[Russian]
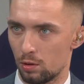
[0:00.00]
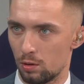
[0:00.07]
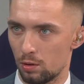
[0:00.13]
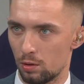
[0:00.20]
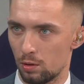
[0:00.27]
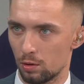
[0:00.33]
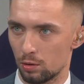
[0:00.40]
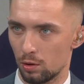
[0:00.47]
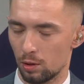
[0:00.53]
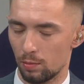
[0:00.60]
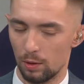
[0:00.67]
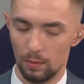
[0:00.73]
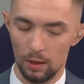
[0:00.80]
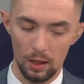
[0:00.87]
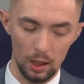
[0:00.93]
Да.
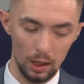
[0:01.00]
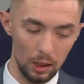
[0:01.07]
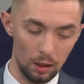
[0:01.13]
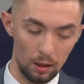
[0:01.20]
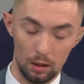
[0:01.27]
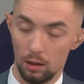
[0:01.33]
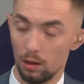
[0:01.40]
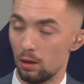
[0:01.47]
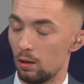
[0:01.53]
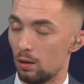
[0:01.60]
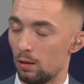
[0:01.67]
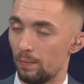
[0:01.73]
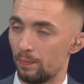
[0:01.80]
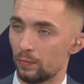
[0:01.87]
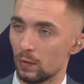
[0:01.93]

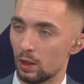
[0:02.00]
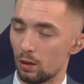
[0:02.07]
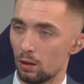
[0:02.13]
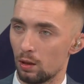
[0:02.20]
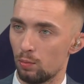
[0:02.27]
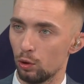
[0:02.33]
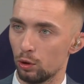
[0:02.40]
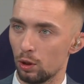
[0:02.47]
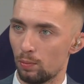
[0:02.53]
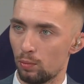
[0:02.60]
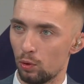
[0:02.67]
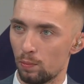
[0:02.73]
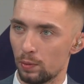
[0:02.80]
А, работа по